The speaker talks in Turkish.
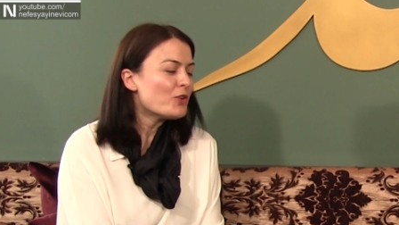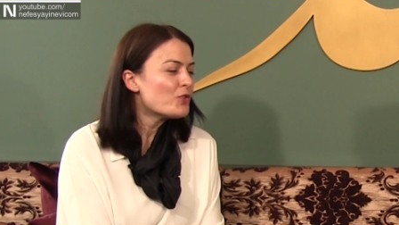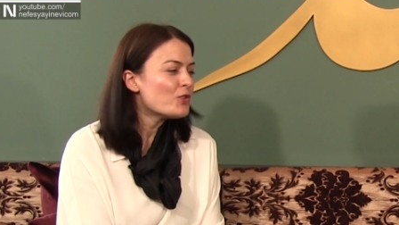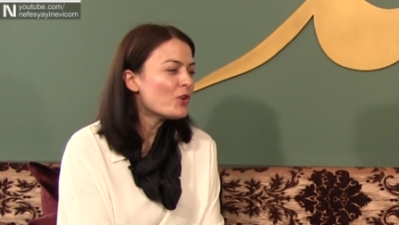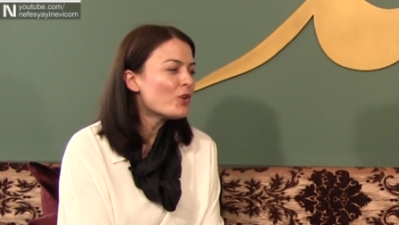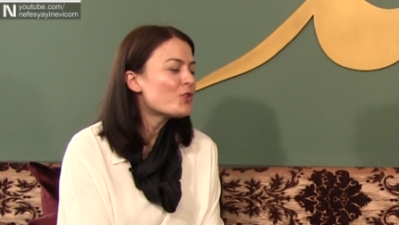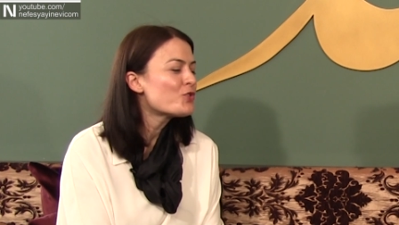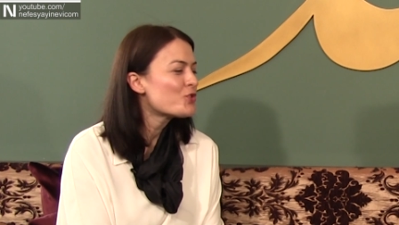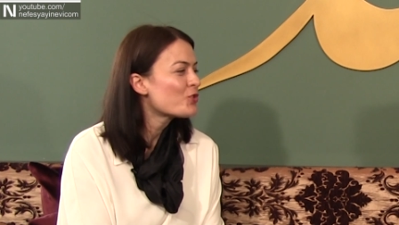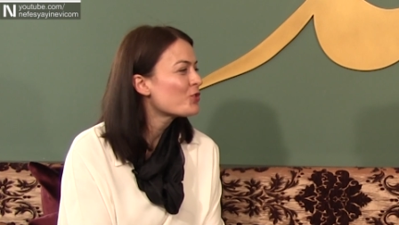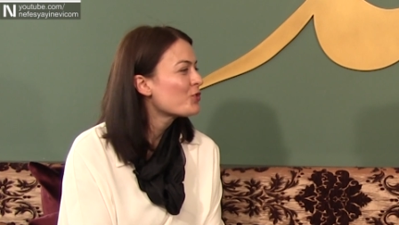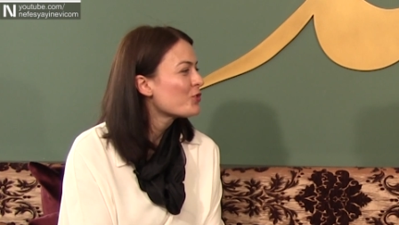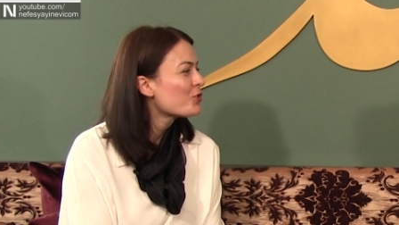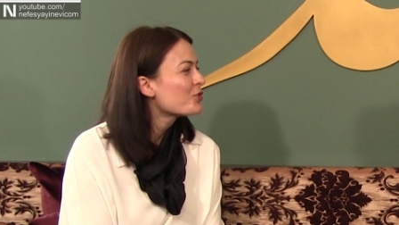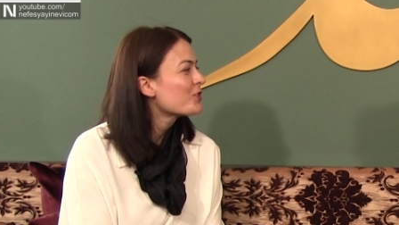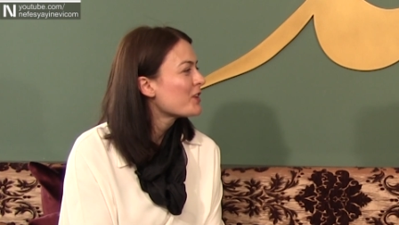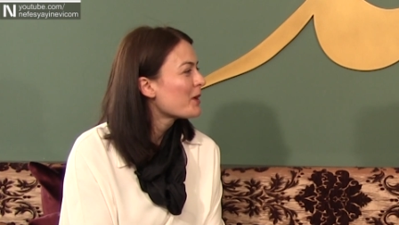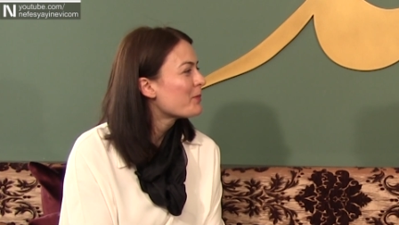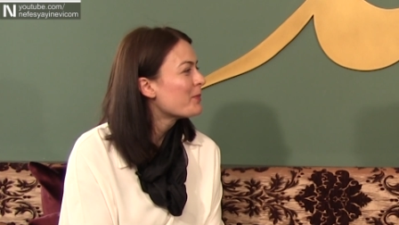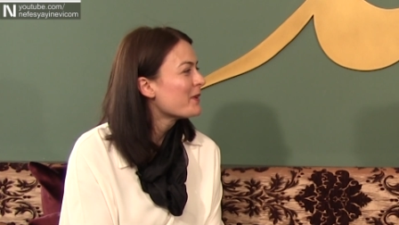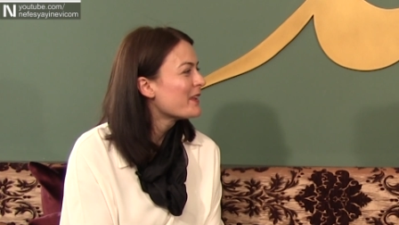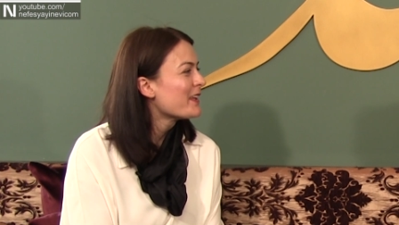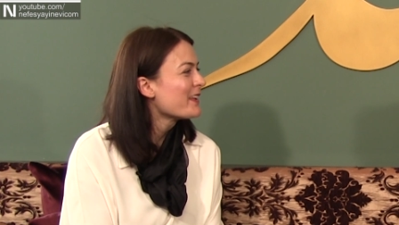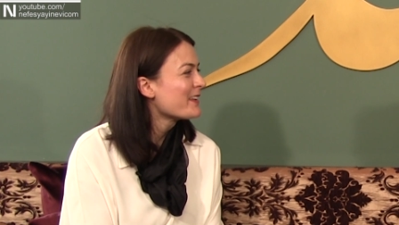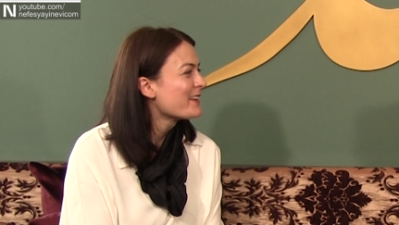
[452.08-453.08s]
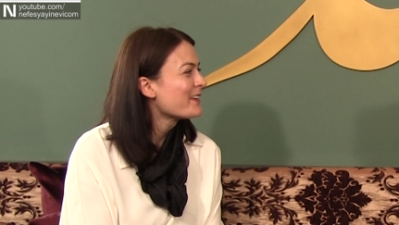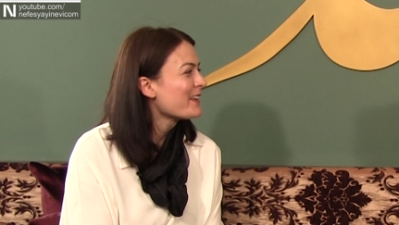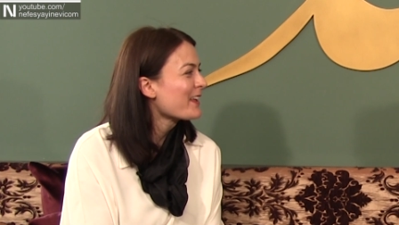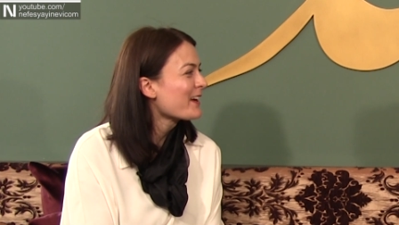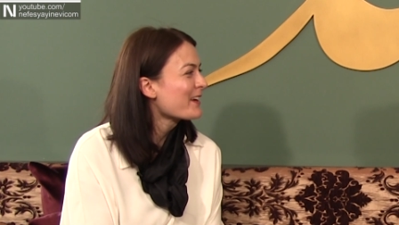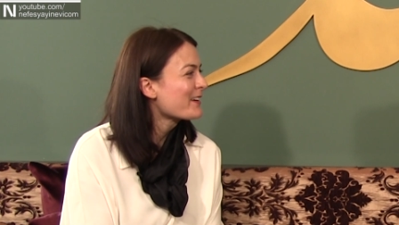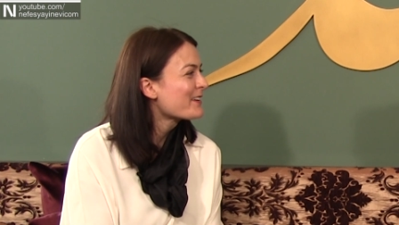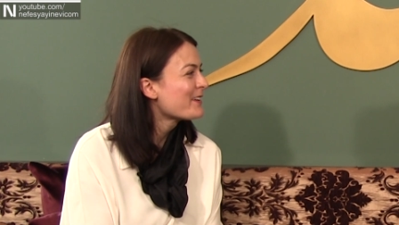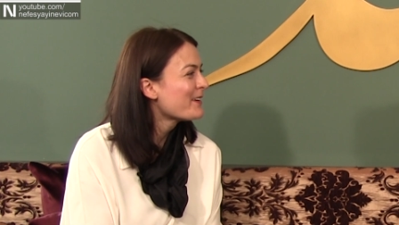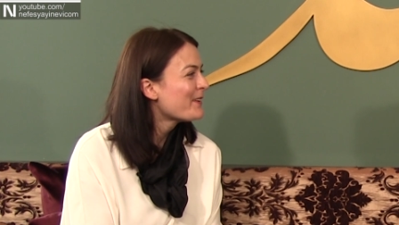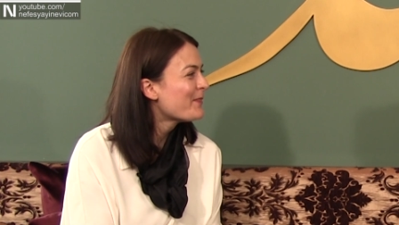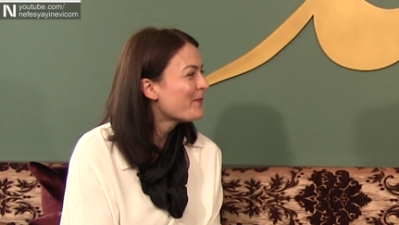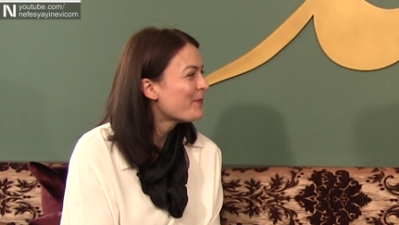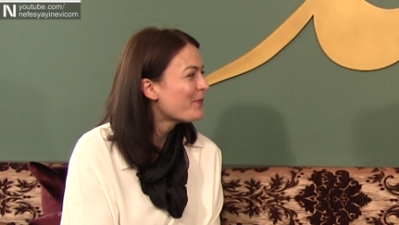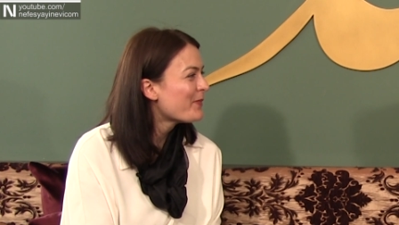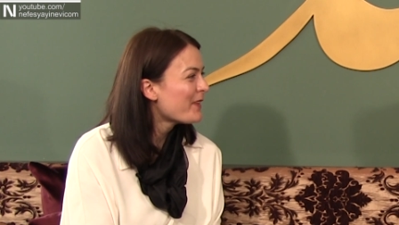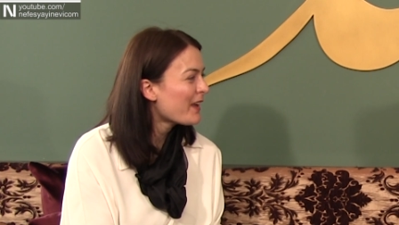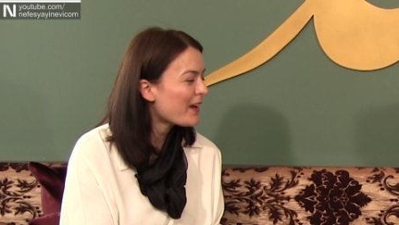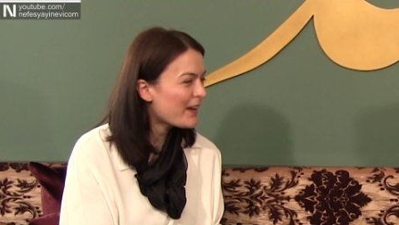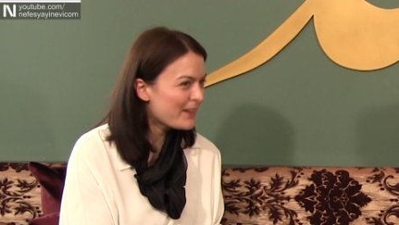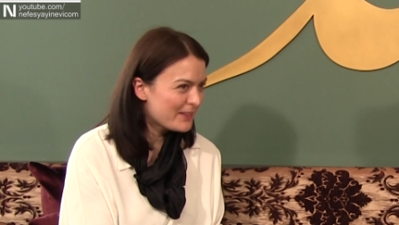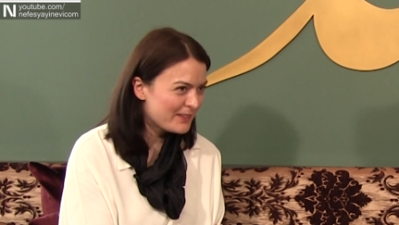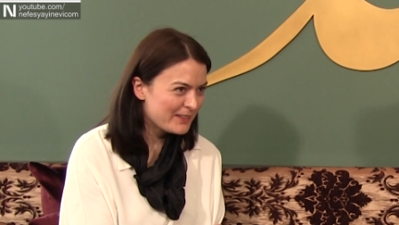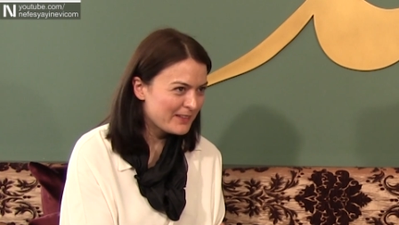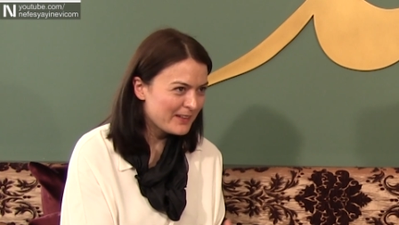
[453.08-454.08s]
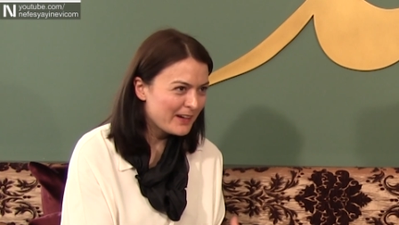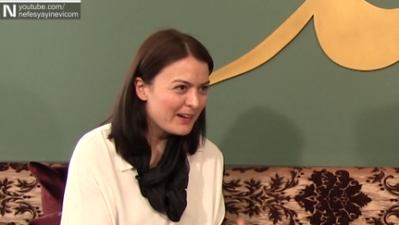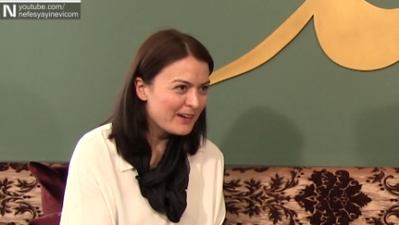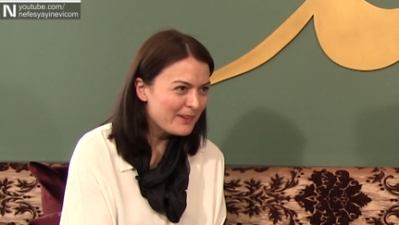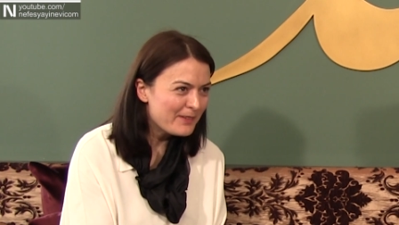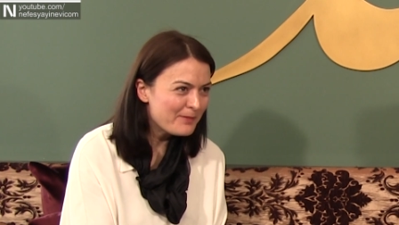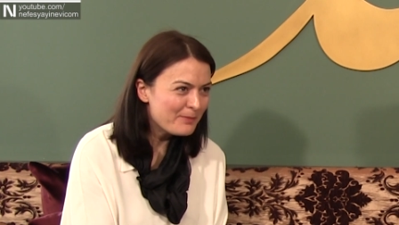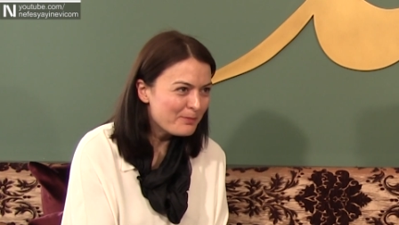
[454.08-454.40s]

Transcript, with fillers: Çok şükür tabii dediler. Ah. Yani